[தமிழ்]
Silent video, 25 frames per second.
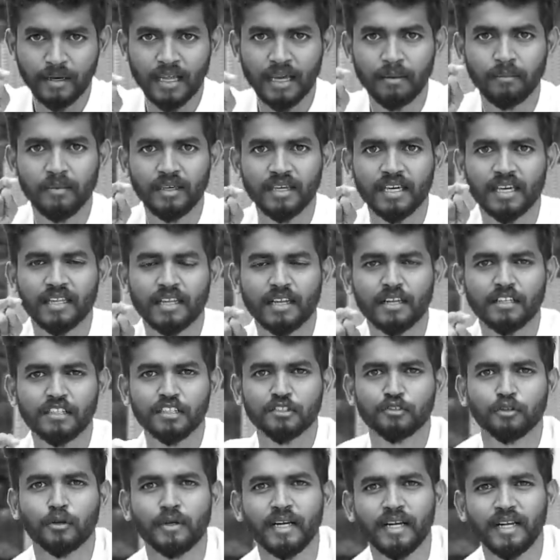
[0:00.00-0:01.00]
பிளேமிங்கே தான்
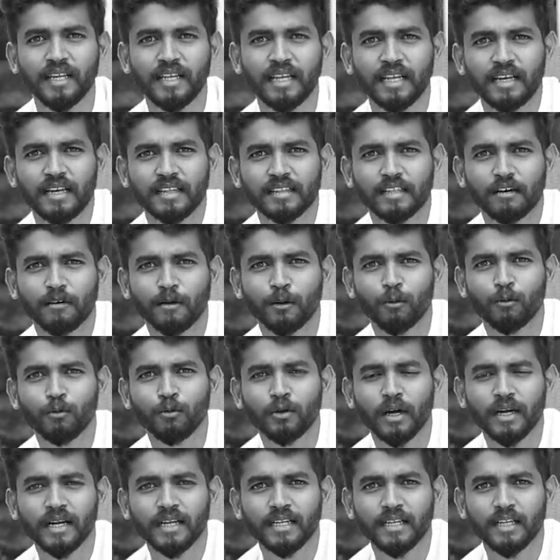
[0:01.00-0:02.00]
நீங்கள் சொல்லிட்டு இருக்கீங்களே தவிர
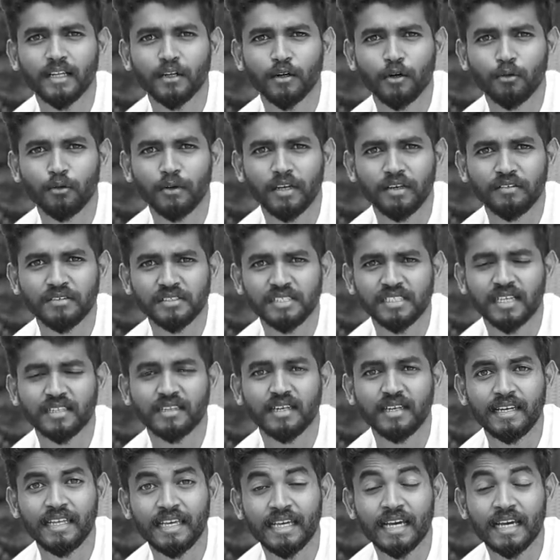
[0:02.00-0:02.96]
உங்ககிட்ட இருக்கக்கூடிய விஷயத்தை